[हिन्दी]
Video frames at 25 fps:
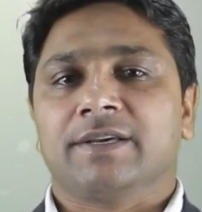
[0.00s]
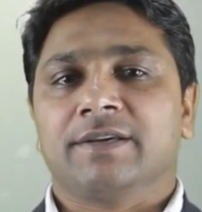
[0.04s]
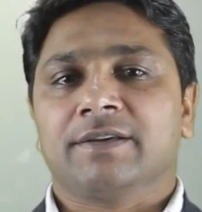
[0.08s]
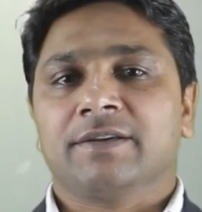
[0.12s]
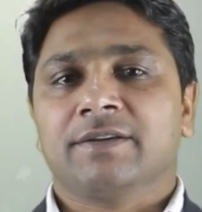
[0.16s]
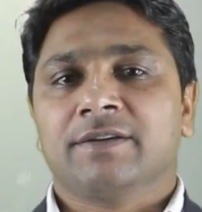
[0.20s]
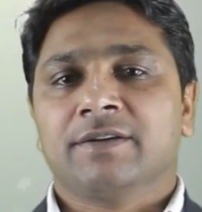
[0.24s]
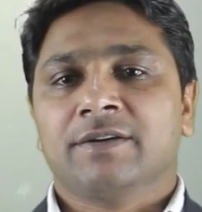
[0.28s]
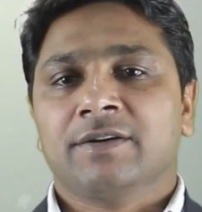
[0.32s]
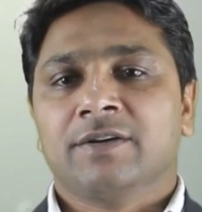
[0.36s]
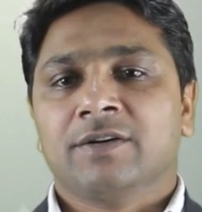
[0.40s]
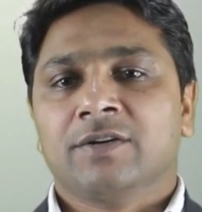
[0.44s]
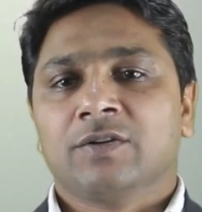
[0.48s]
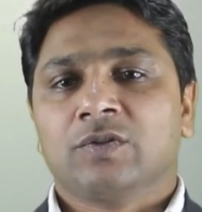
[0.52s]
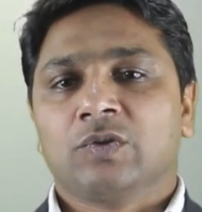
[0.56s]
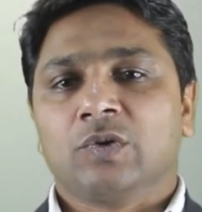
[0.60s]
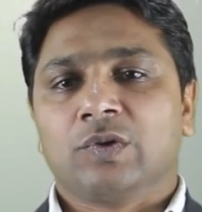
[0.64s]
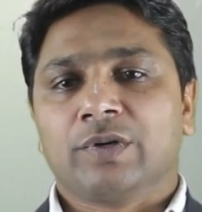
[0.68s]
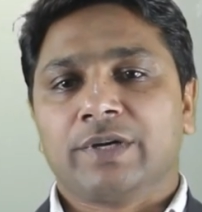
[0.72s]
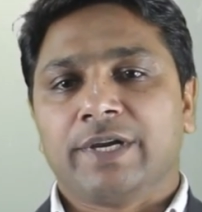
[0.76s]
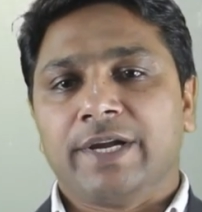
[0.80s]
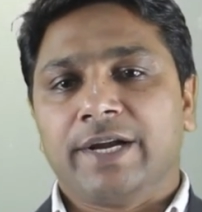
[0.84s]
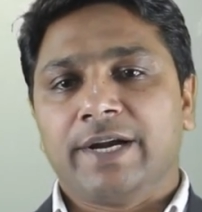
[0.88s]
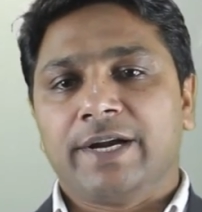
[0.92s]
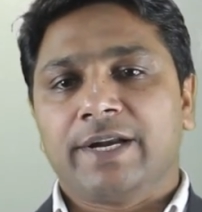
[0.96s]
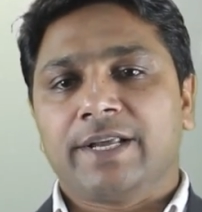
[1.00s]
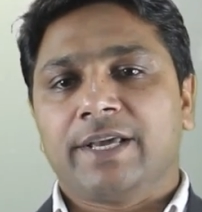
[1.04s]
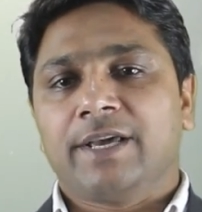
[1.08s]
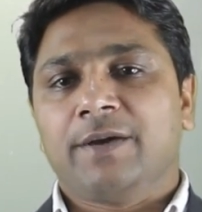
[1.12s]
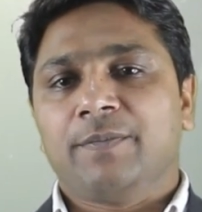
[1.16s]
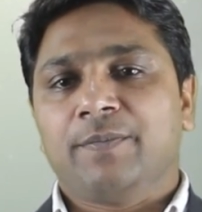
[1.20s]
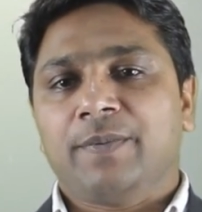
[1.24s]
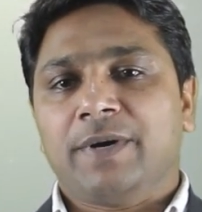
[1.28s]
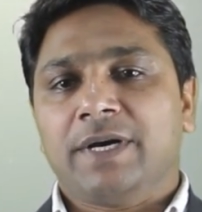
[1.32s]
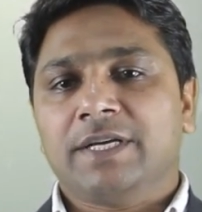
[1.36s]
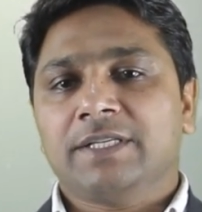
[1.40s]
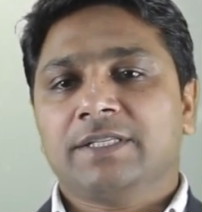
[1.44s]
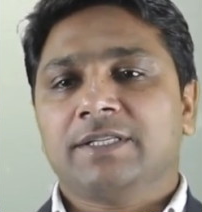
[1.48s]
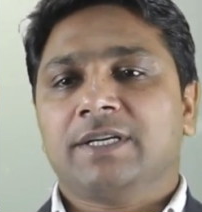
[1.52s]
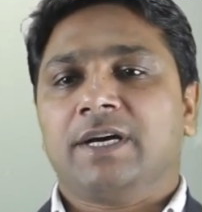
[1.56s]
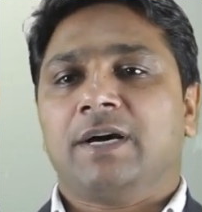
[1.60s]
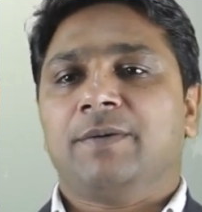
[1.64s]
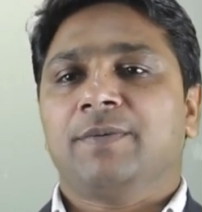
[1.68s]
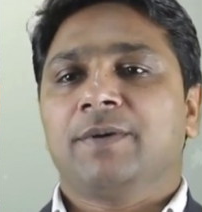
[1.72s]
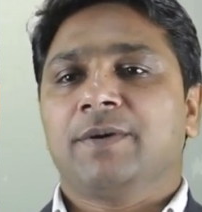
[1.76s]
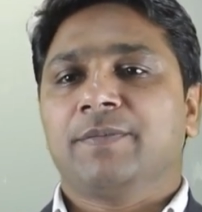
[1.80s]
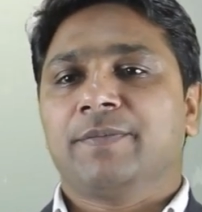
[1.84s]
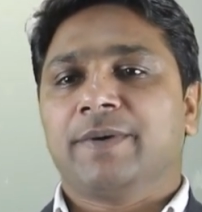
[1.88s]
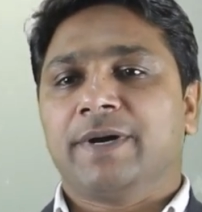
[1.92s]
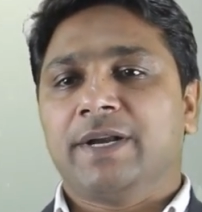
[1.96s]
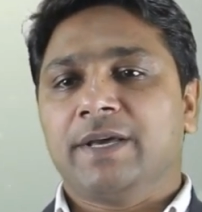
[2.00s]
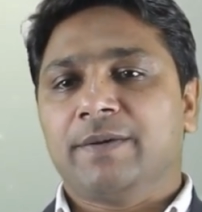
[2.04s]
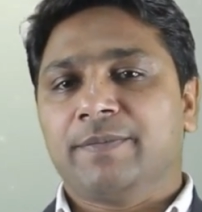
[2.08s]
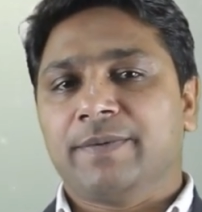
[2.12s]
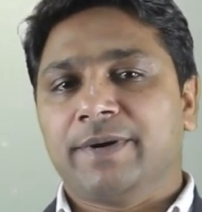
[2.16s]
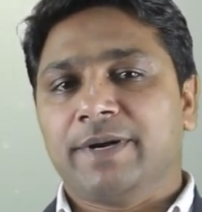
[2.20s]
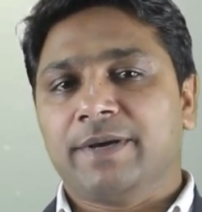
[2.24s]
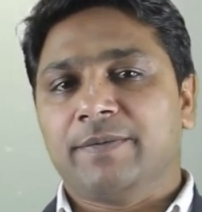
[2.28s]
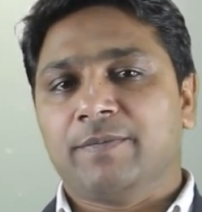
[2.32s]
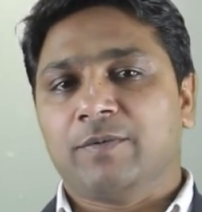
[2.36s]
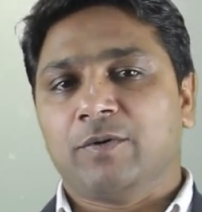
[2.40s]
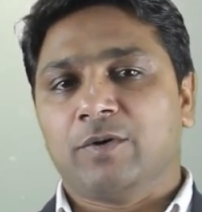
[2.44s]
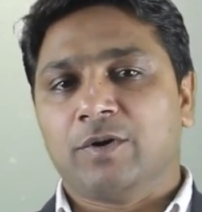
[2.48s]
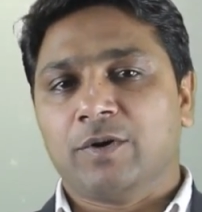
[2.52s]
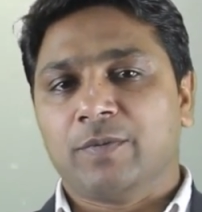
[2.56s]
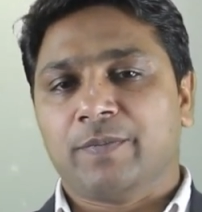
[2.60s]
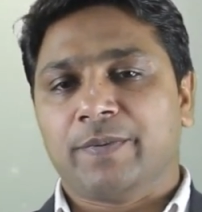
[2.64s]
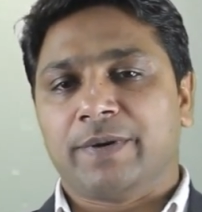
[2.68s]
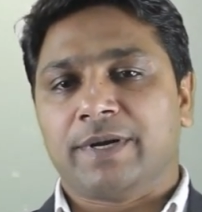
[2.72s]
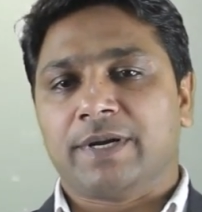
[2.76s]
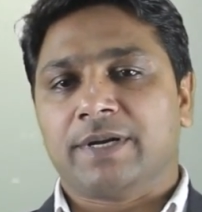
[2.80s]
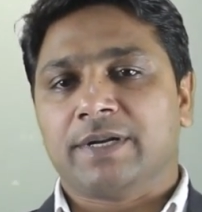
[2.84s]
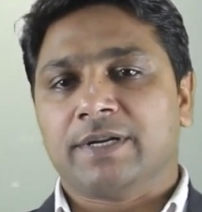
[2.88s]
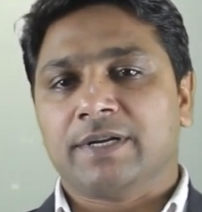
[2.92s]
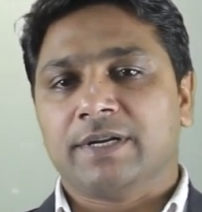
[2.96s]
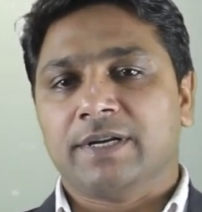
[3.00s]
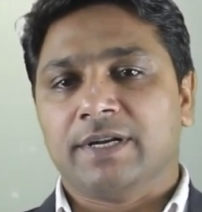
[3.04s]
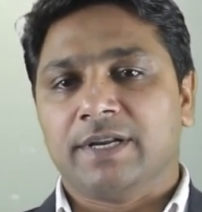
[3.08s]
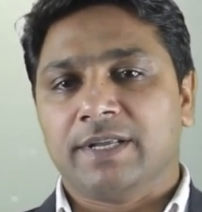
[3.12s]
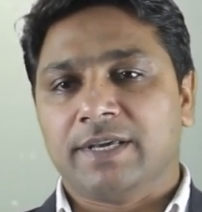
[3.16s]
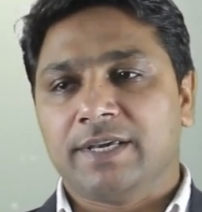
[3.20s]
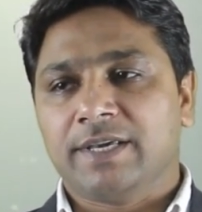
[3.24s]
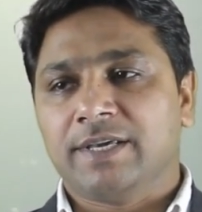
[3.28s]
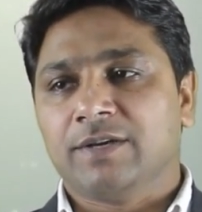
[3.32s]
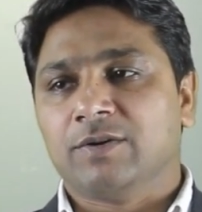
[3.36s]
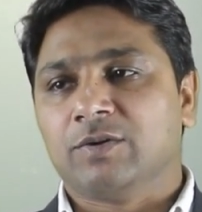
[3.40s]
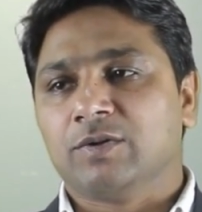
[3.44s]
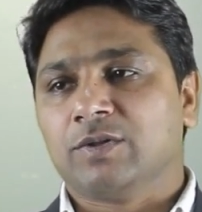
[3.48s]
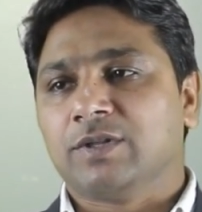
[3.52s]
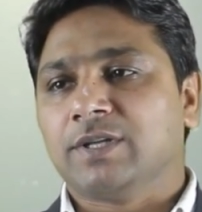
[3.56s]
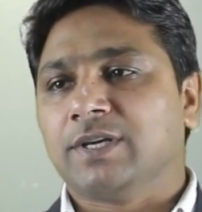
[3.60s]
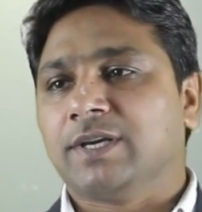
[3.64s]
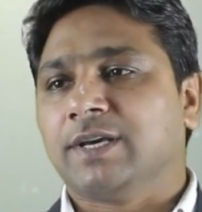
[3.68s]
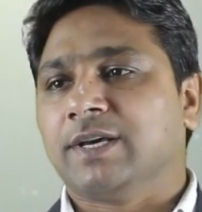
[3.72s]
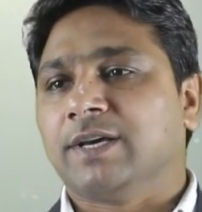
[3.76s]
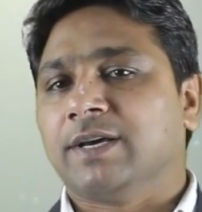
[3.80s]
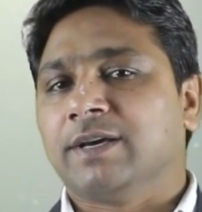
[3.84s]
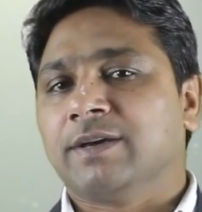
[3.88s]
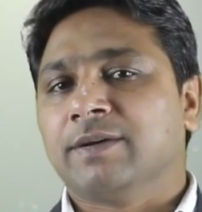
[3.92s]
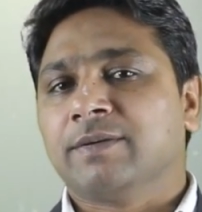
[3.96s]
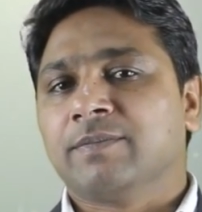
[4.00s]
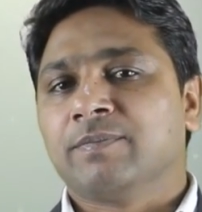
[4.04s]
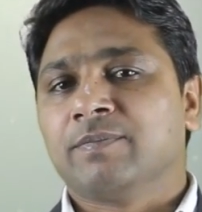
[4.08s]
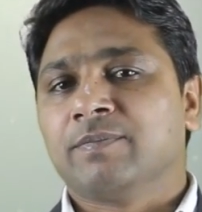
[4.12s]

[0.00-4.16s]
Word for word: हैं तो गेट के पास काफ़ी बड़े बड़े बोर्ड पर लिखी होती है